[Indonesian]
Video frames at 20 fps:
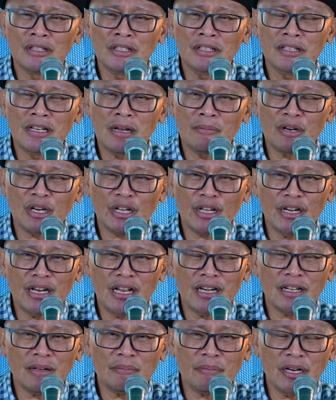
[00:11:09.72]
tidak
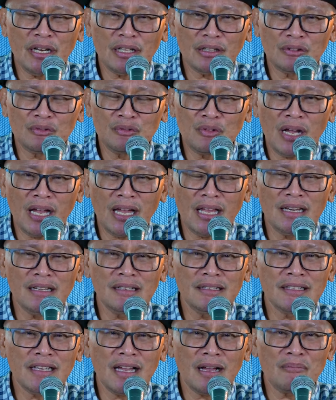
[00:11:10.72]
berkenan kepada
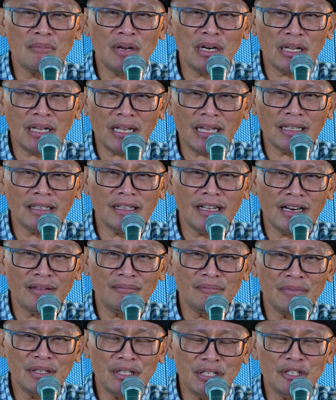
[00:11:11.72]
Tuhan yang melekat
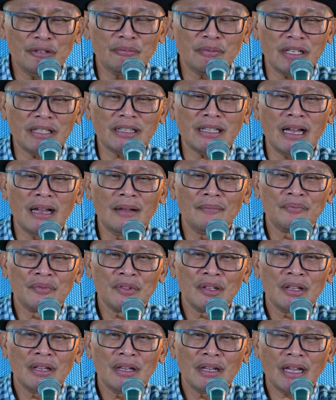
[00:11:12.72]
dalam hidup kita.
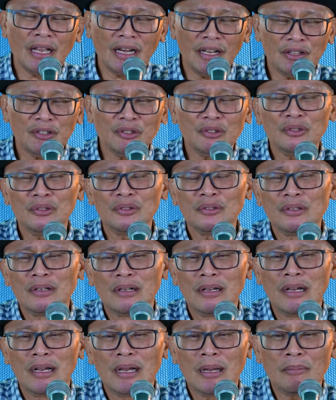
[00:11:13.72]
Karena itu,
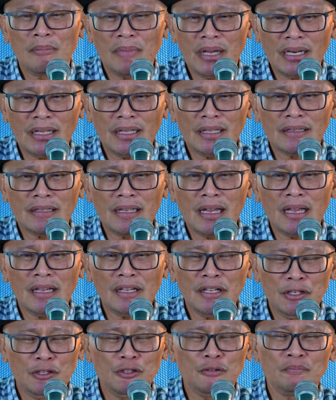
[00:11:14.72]
mari kita
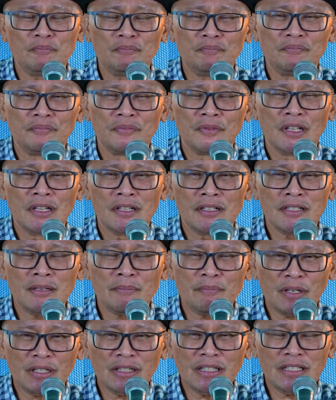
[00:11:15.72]
hidup
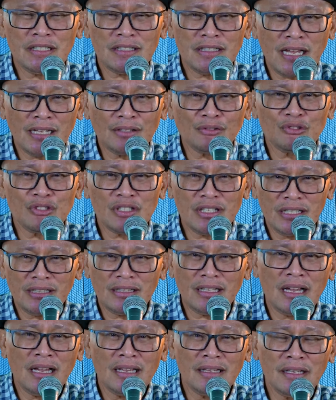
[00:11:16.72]
seperti status
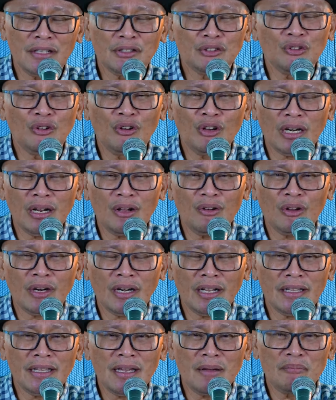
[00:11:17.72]
kita, yaitu
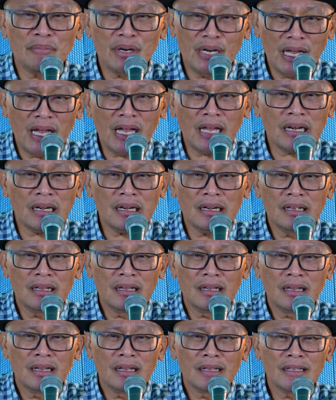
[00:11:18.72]
orang-orang yang benar,
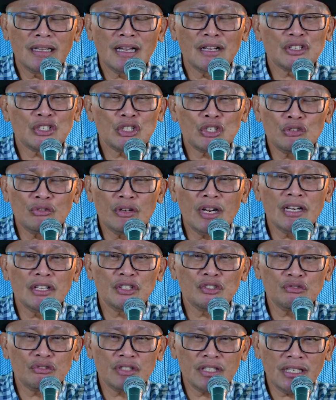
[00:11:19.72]
yang sudah
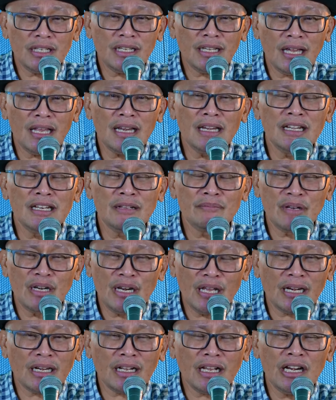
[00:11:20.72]
disucikan,
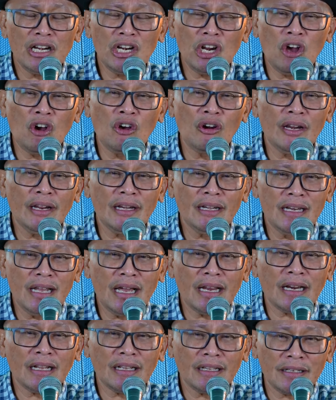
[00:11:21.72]
dibenarkan oleh
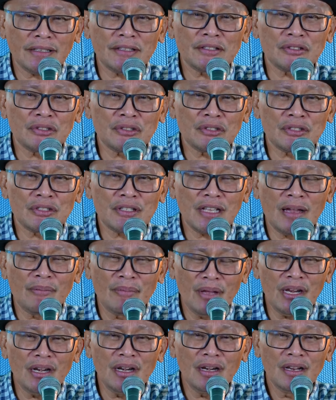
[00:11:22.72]
darah Kristus.
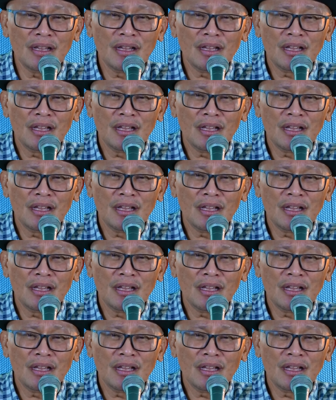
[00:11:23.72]
Amin.